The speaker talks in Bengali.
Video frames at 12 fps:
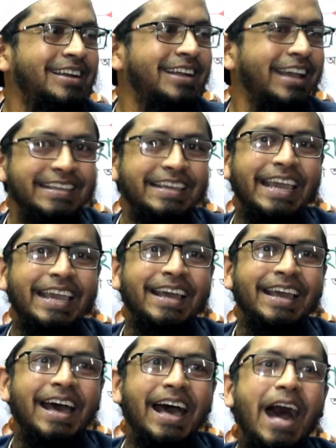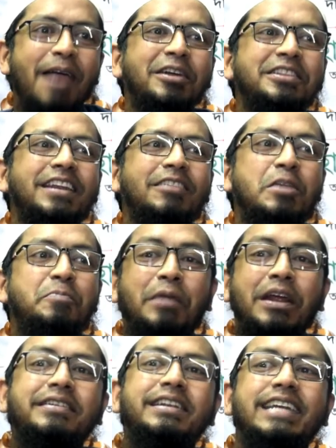এদিকে আমাদের ওই
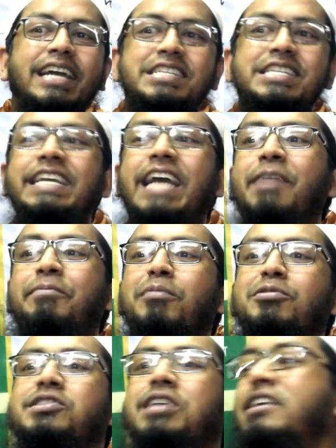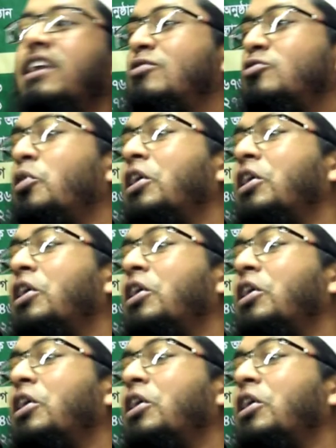প্র্যাকটিক্যাল শিখার ব্যবস্থাটা চলে